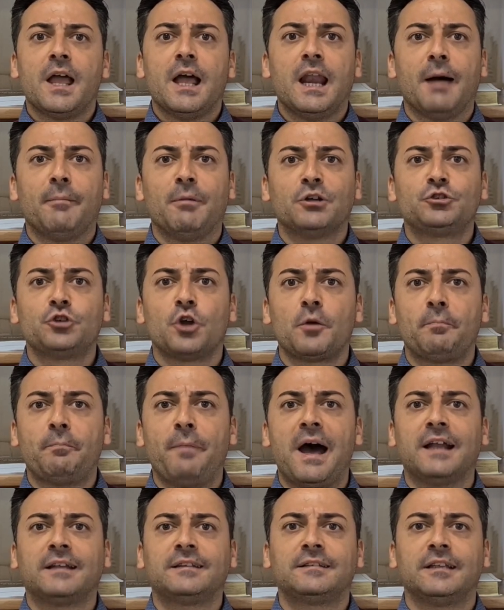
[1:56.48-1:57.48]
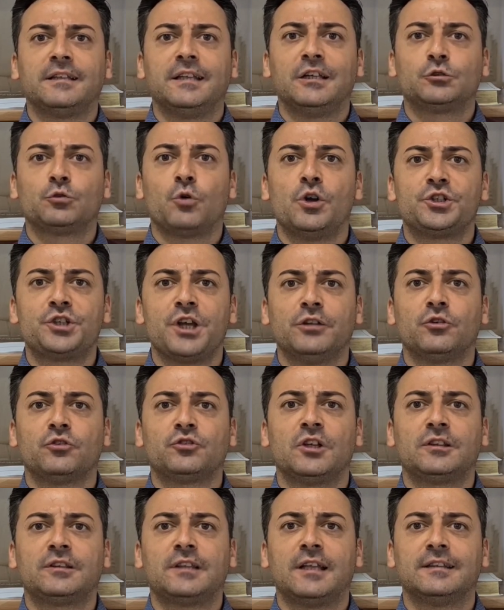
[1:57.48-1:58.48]
La maggior parte dei suoi
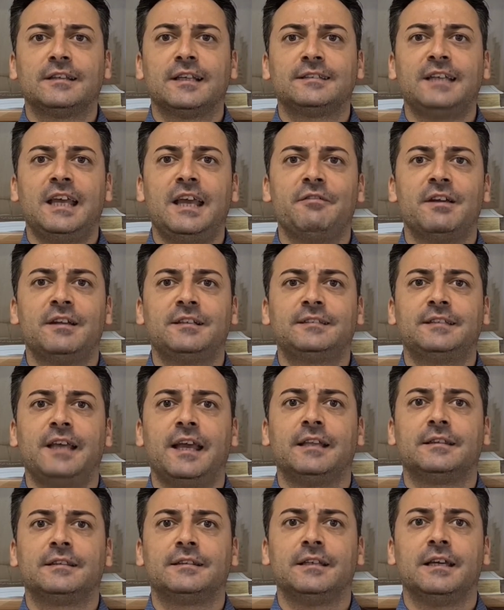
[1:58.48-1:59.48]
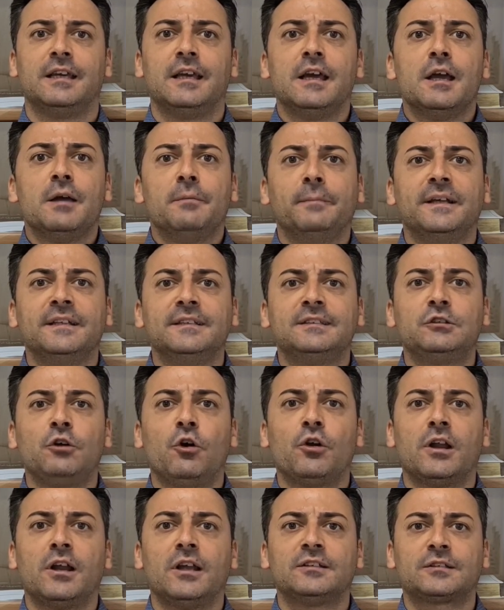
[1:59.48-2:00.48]
176 versetti
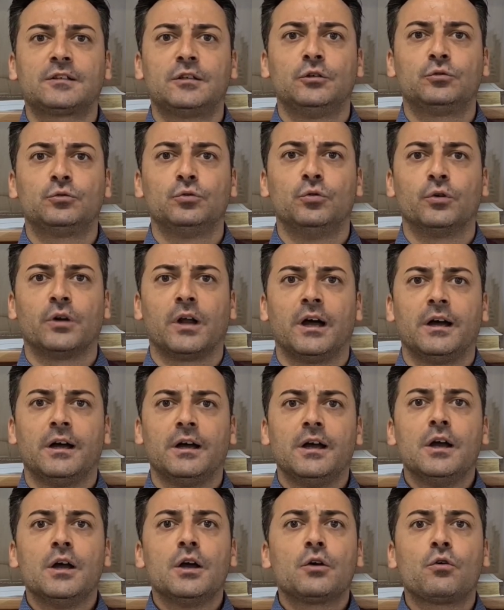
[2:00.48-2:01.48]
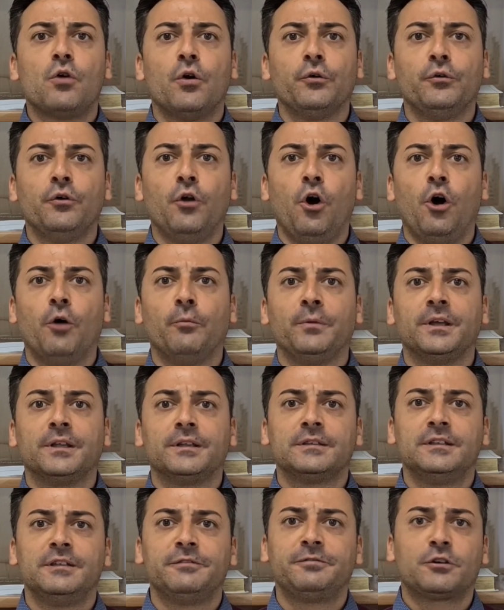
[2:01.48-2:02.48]
menziona la scrittura con nomi,
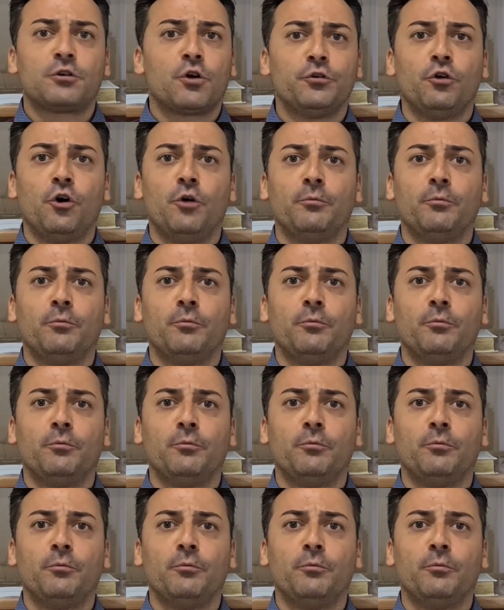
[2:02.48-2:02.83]
con